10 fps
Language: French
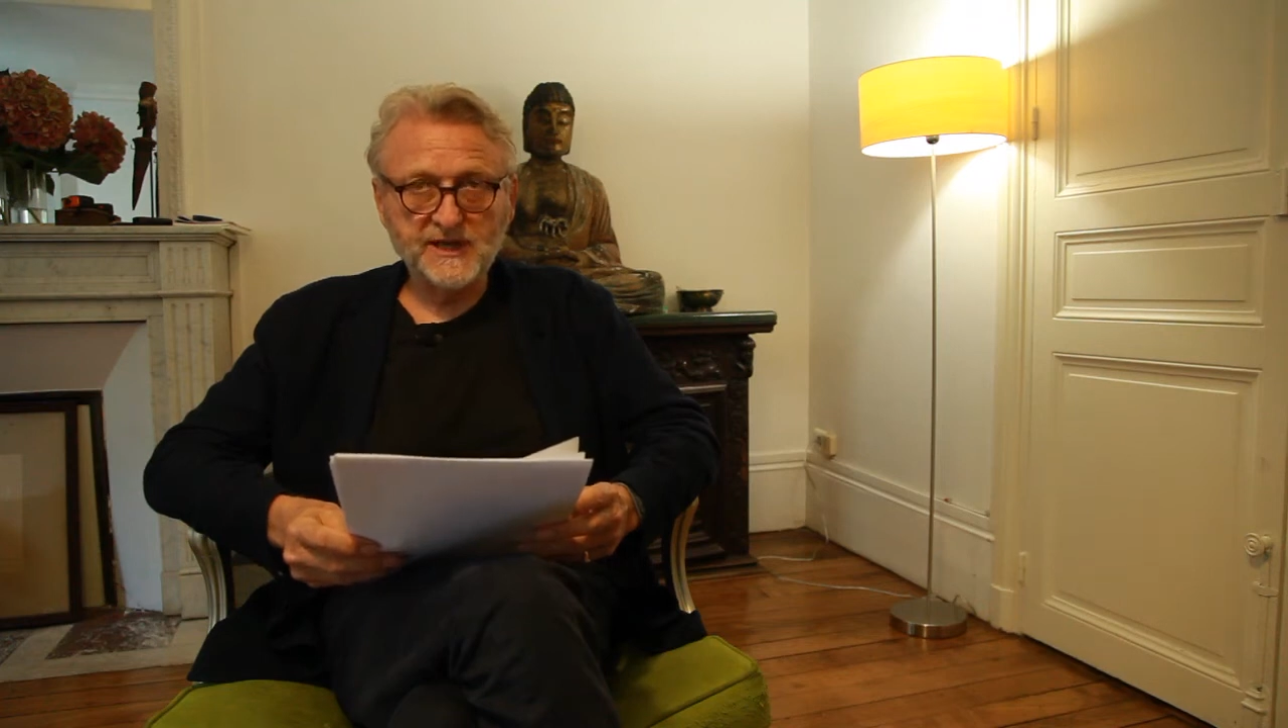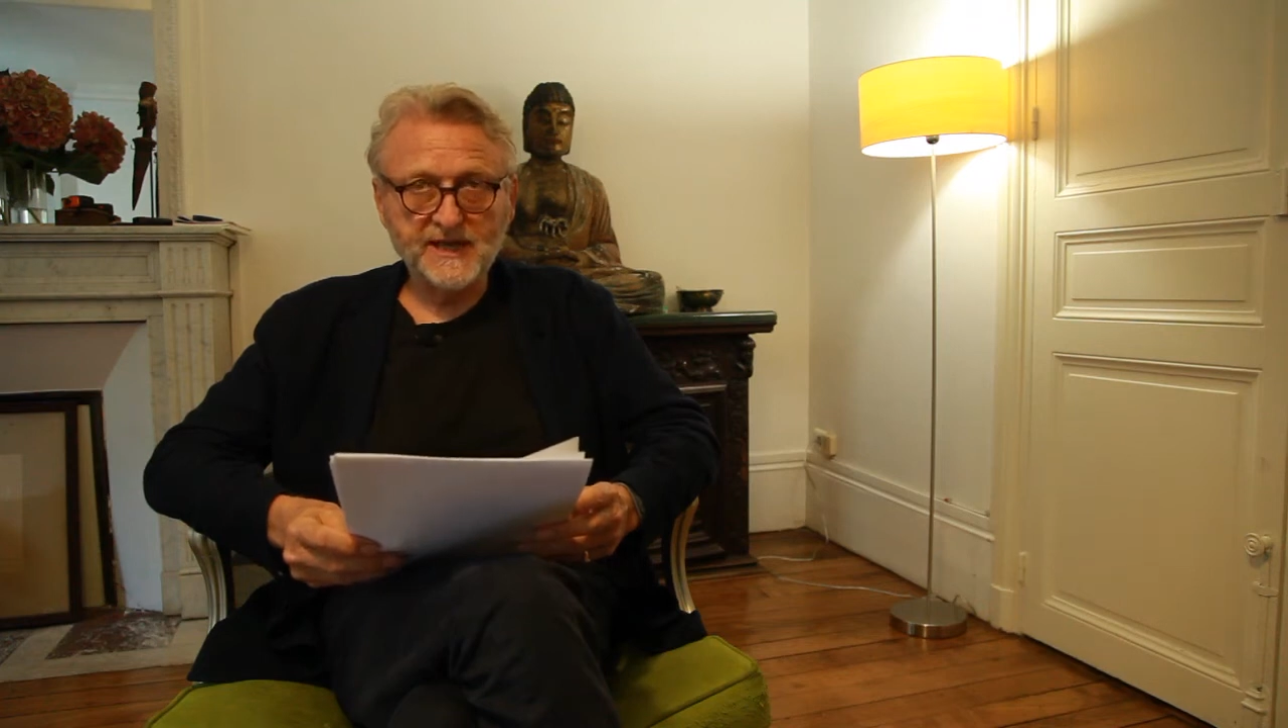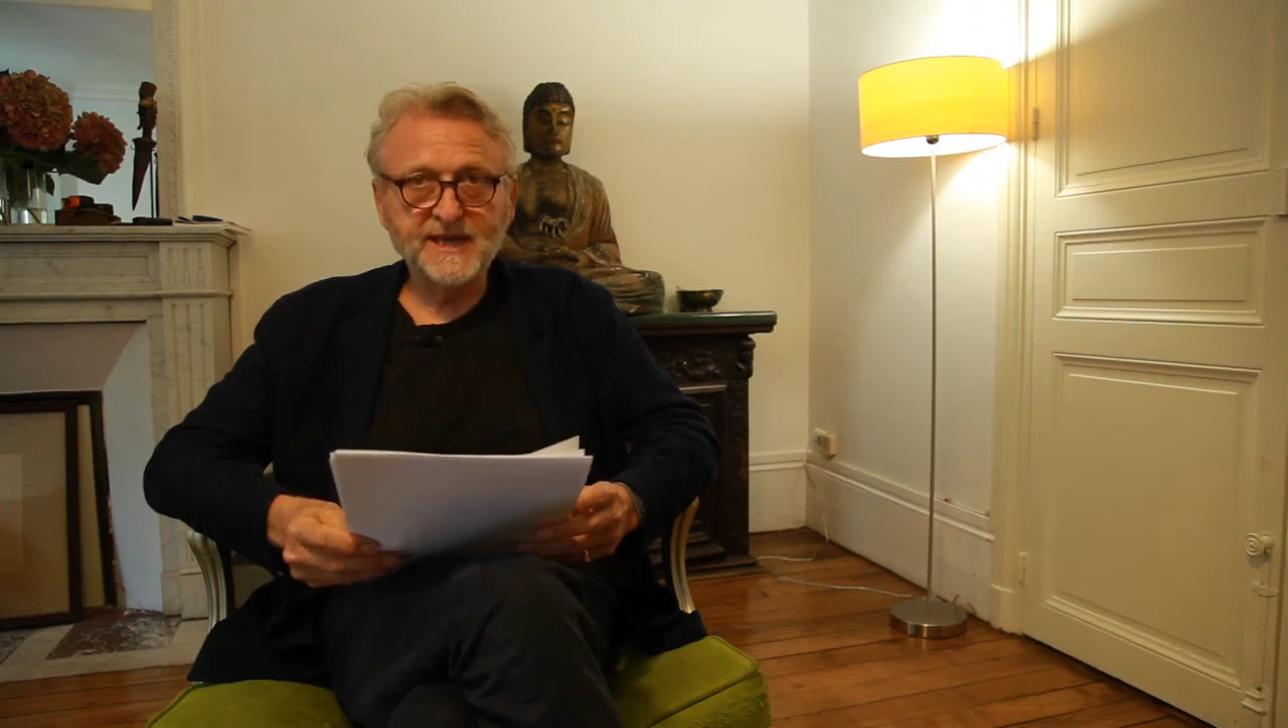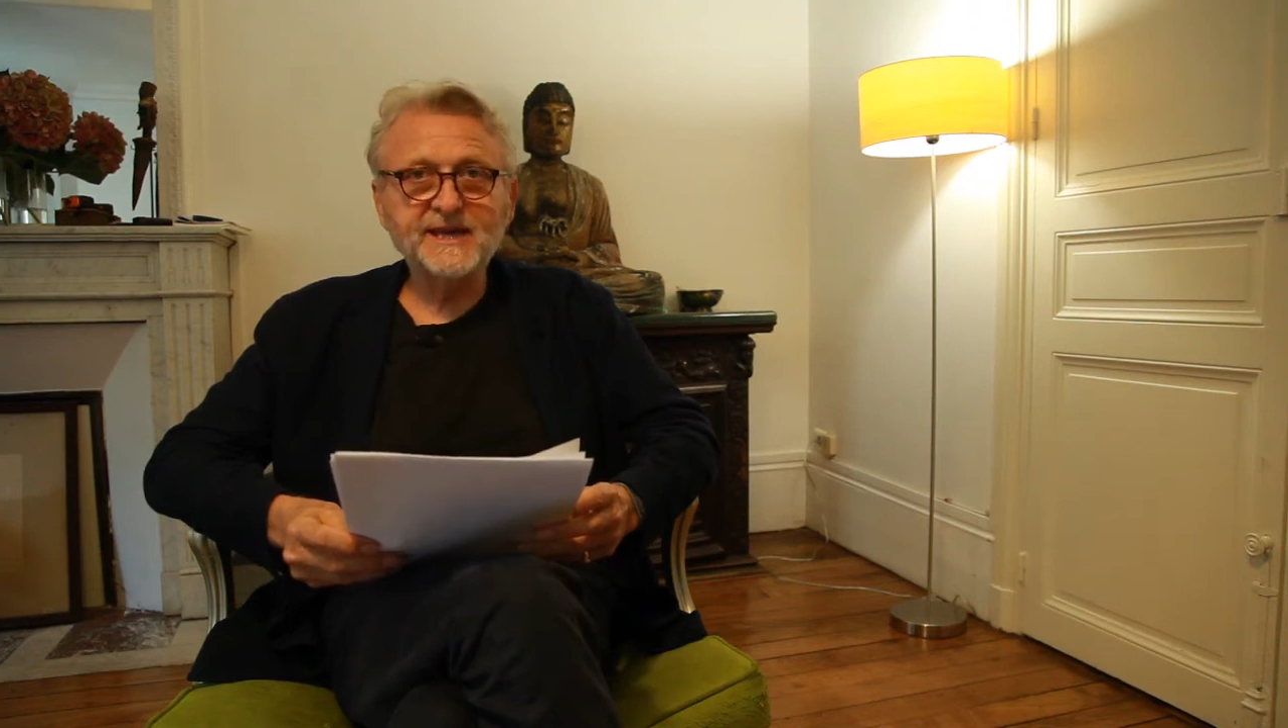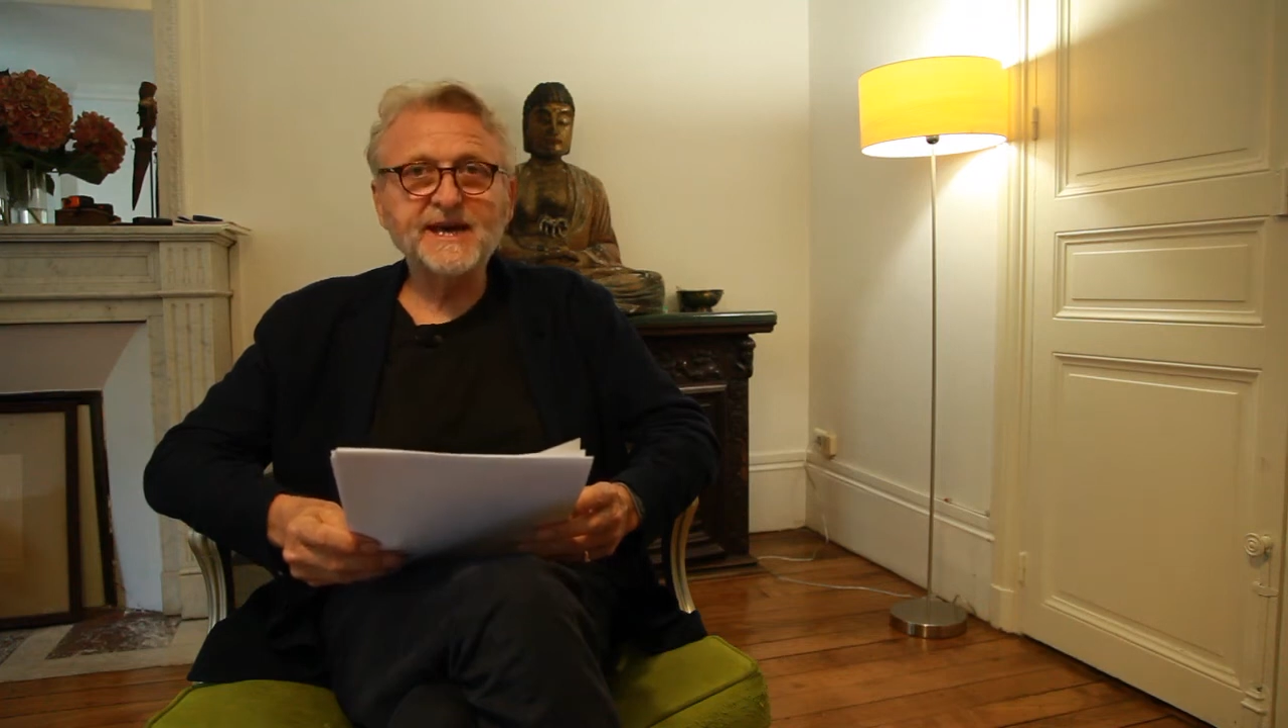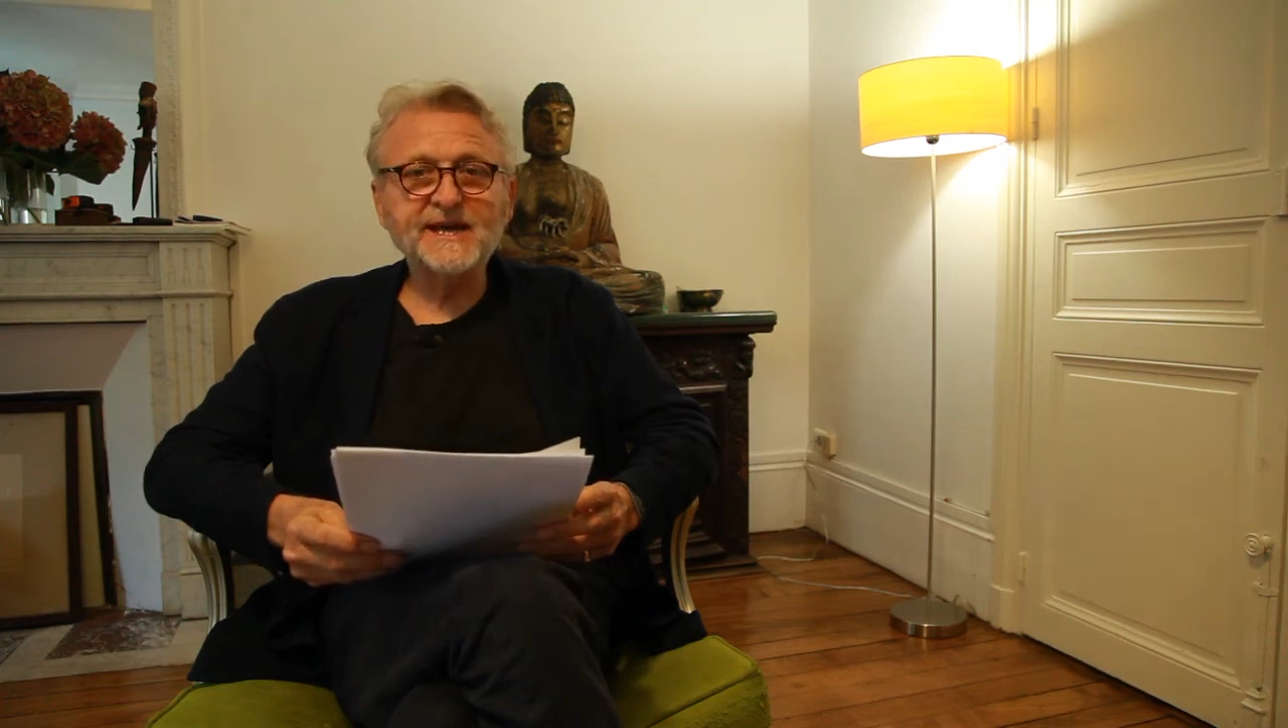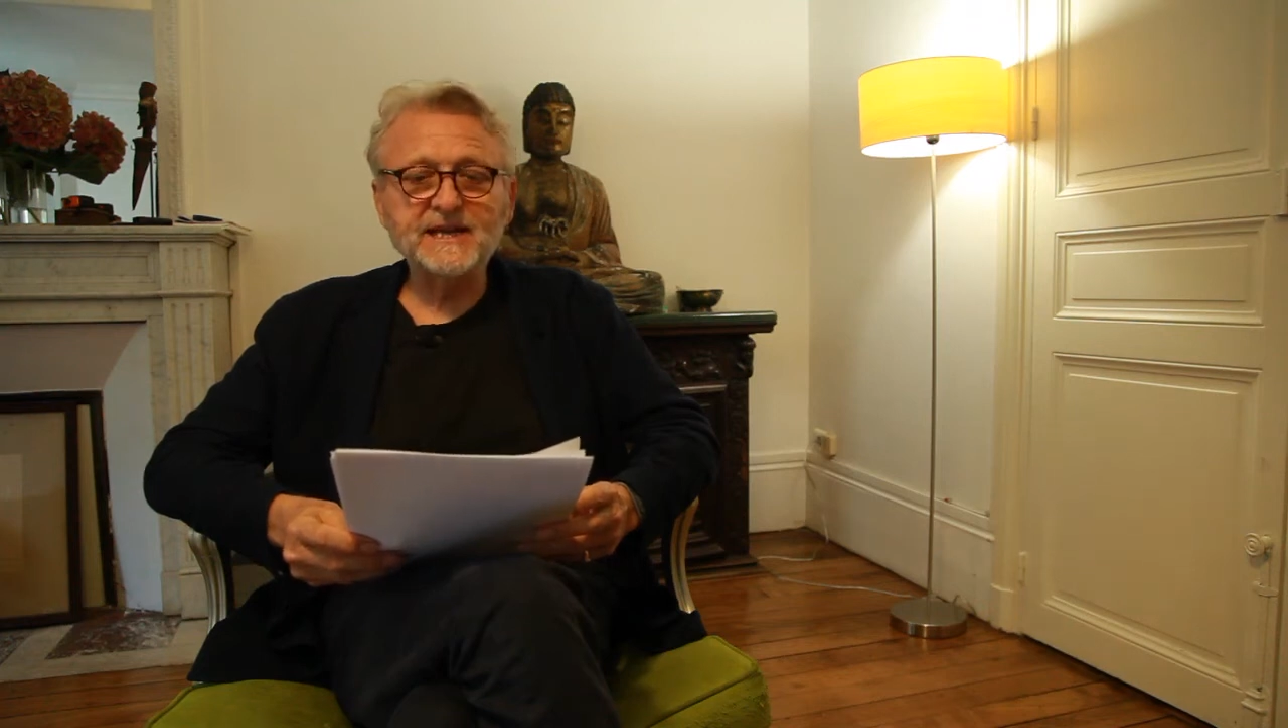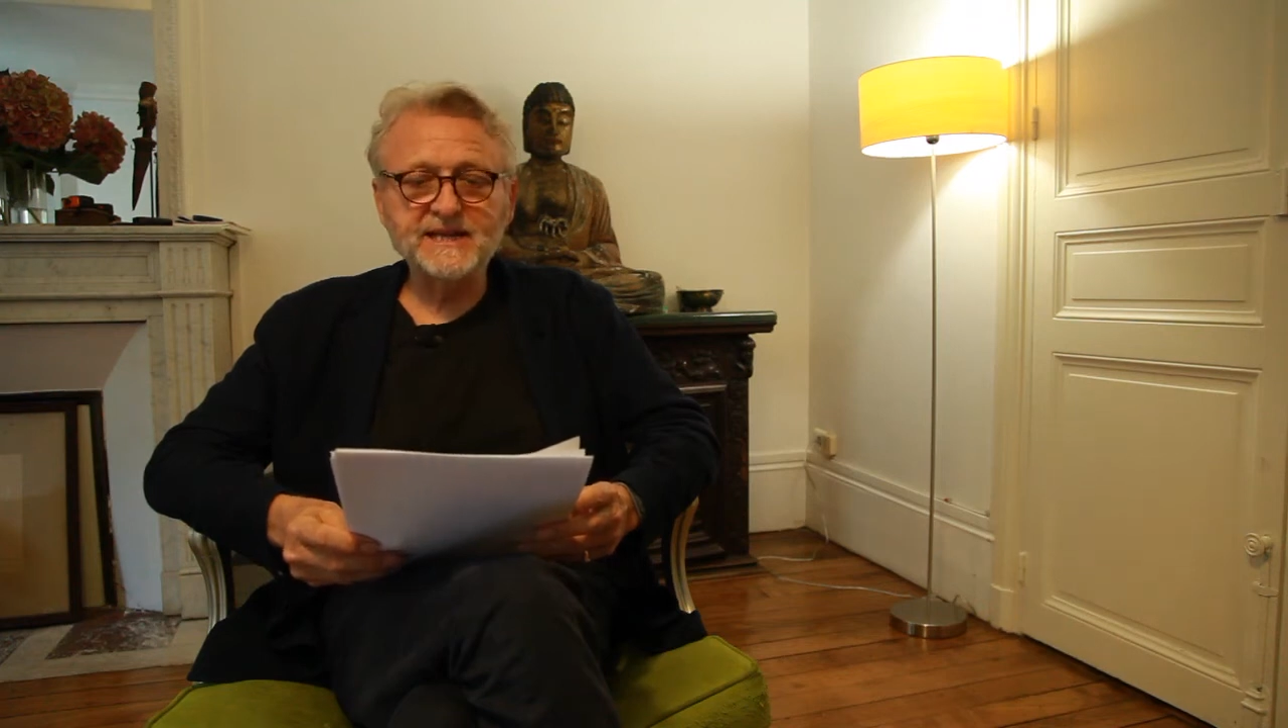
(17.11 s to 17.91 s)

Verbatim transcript: égrène